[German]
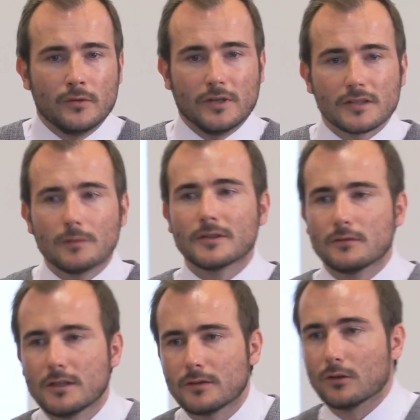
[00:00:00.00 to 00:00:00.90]
Jetzt kann man
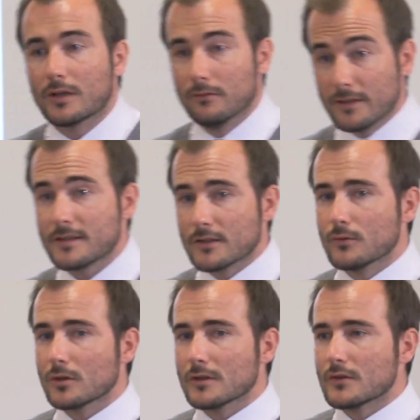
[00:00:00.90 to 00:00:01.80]
sich wieder fragen, okay, wenn es jetzt
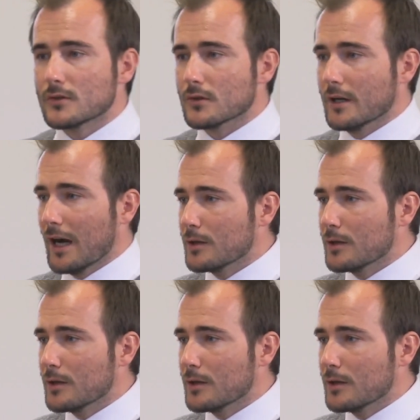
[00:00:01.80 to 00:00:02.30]
wirklich zu so einer